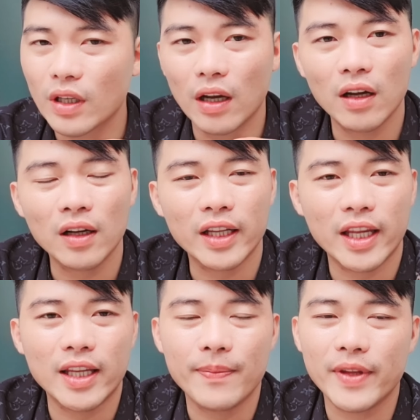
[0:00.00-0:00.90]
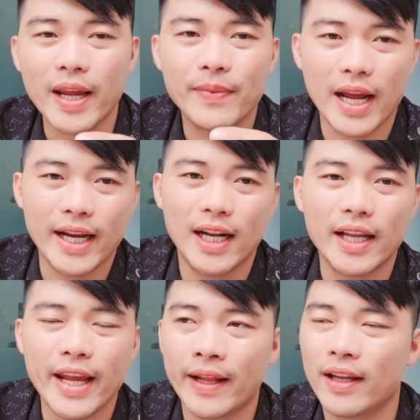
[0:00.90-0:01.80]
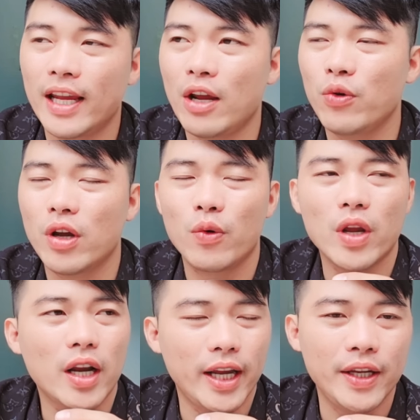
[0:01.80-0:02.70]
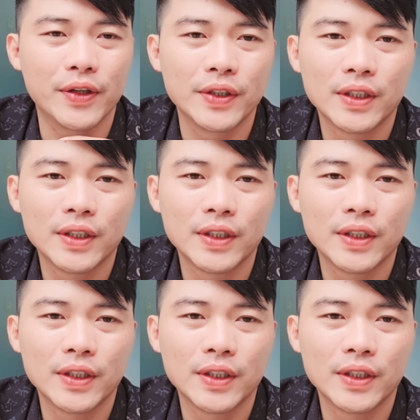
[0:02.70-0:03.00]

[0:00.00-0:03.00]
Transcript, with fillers: đó cái chị chém chép này đó cả nhà thì heo như heo nhân nghĩ